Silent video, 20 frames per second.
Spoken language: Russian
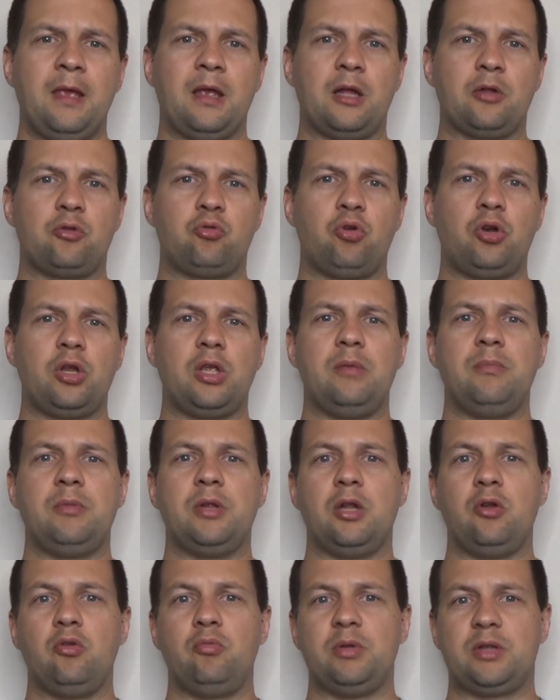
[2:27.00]
которые
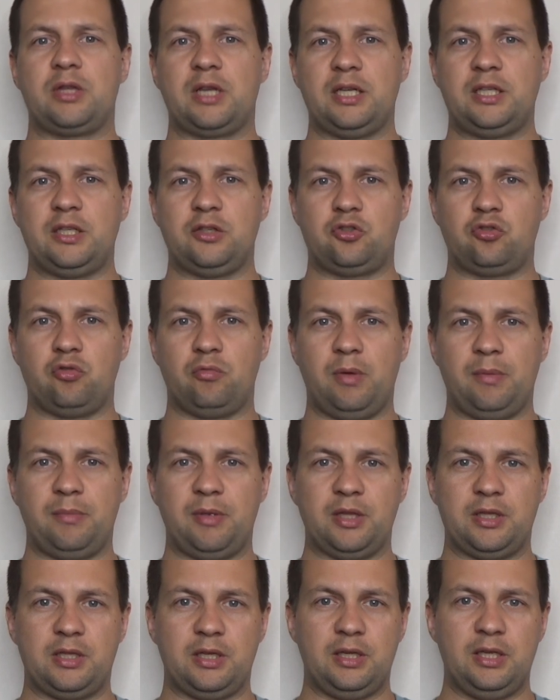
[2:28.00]
именно любят тратить все в
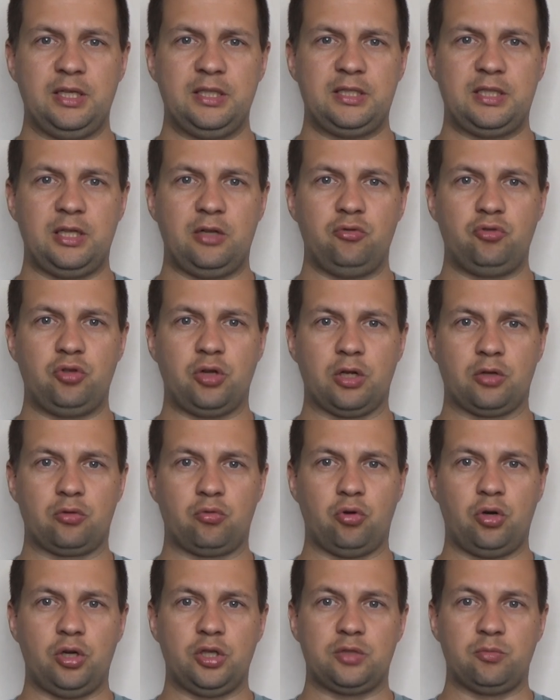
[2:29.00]
моменте. Есть и люди,
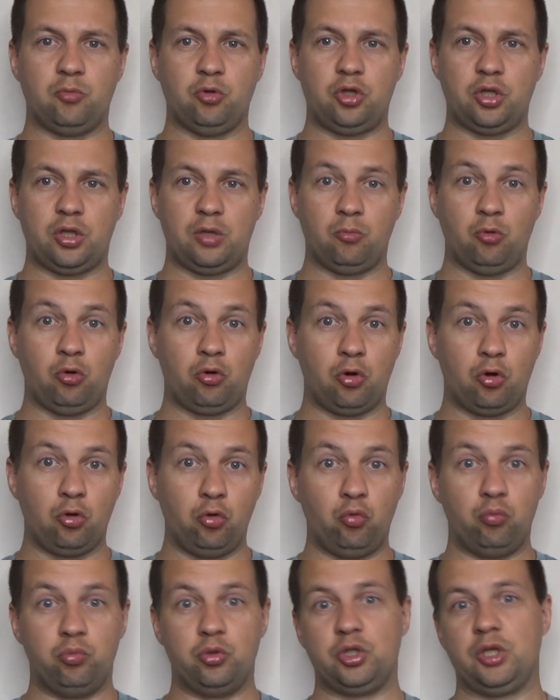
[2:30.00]
которые смотрят немного
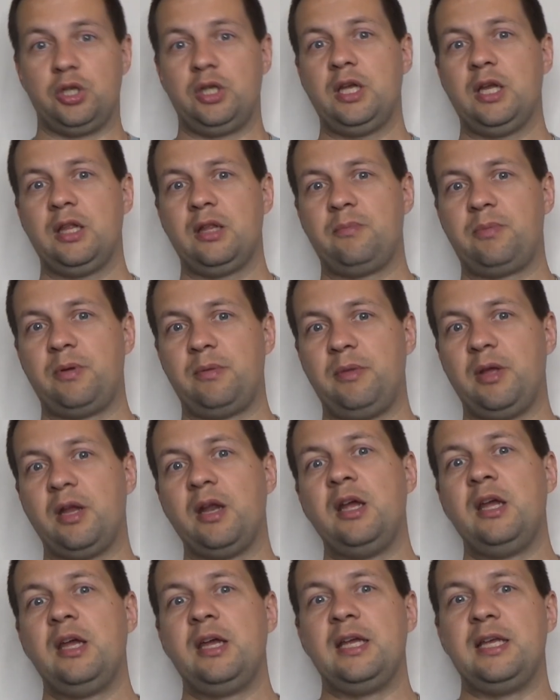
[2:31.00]
глубже. Я, например,
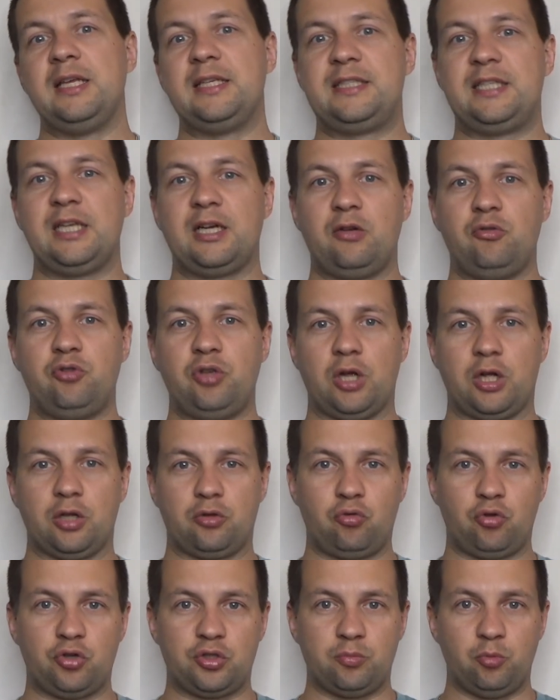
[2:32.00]
из тех людей,
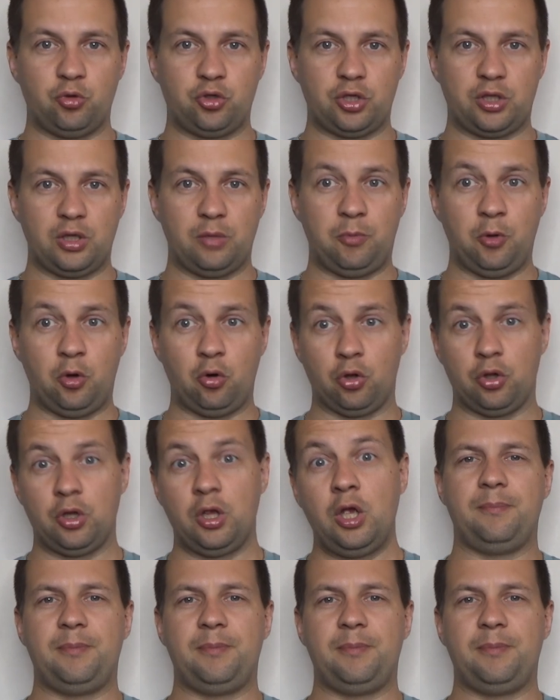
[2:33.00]
которые смотрят наперед.